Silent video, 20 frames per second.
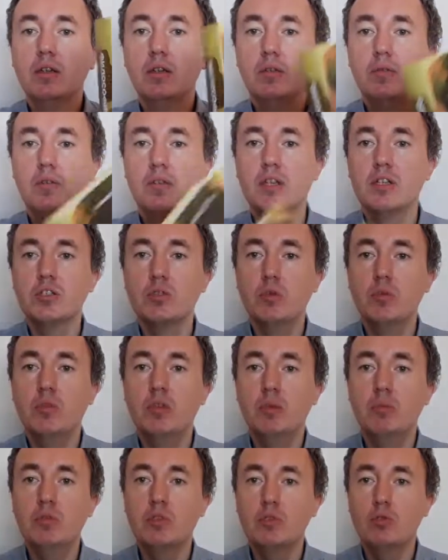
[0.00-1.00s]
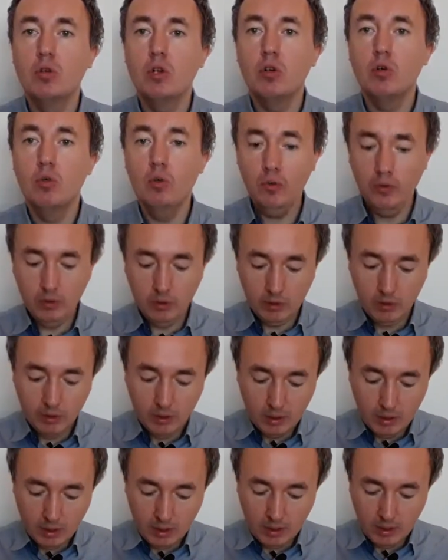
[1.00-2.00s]
«Философия без дураков.
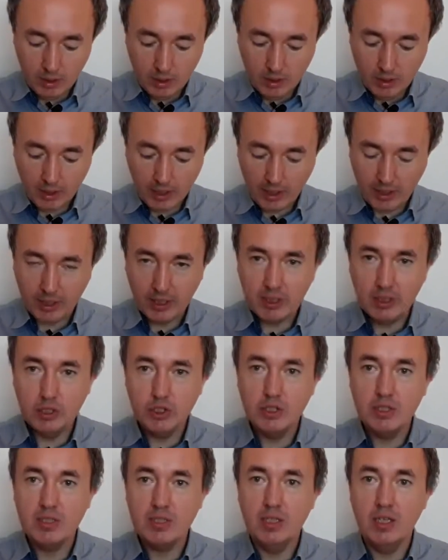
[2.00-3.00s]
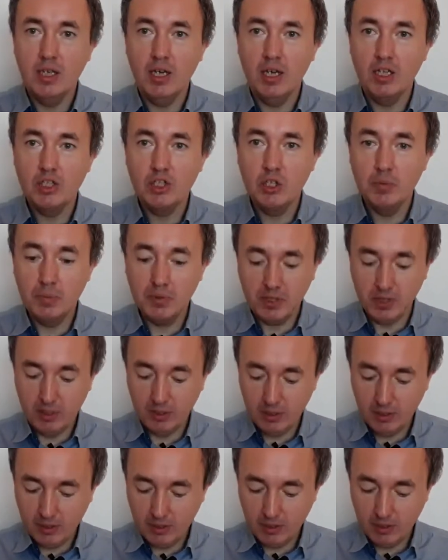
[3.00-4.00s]
Как логические
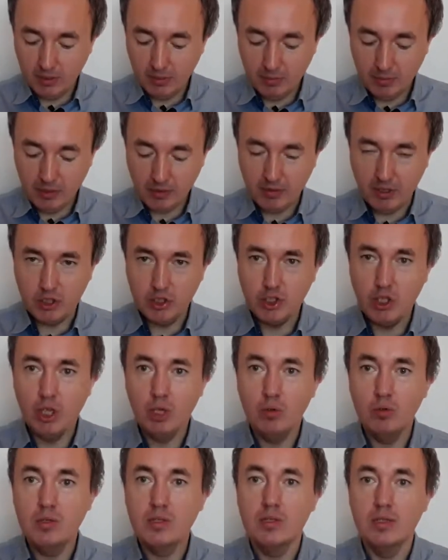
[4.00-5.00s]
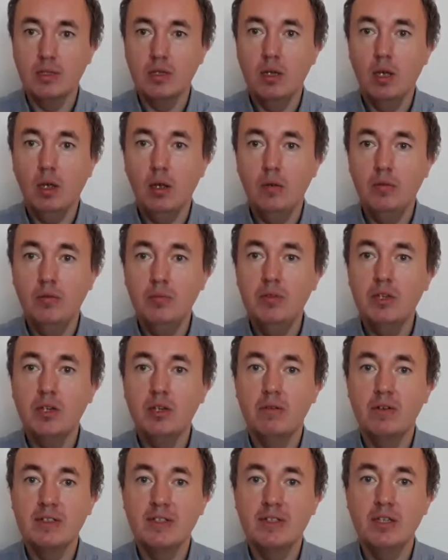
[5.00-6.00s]
ошибки превращаются в
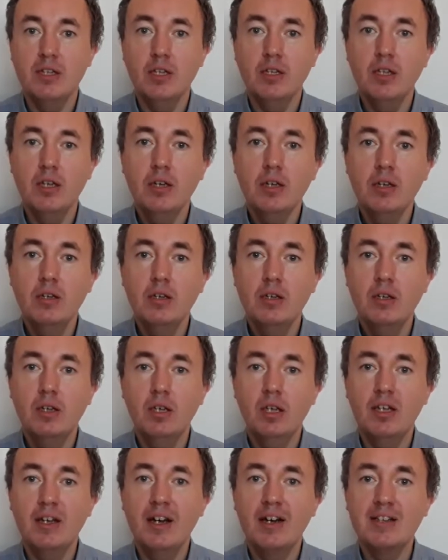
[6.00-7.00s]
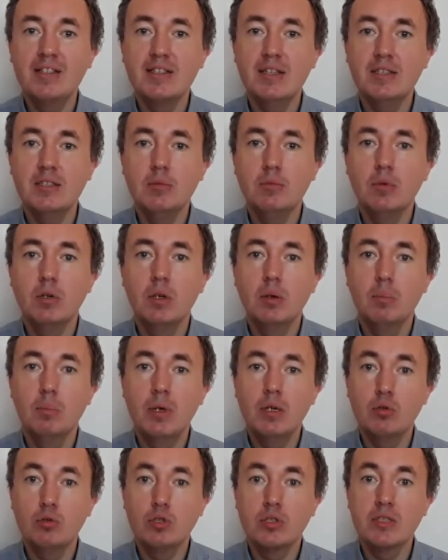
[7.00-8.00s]
мировоззрение и как с этим
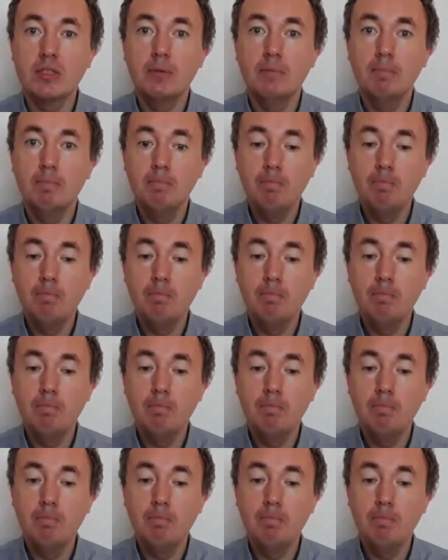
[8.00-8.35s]
бороться».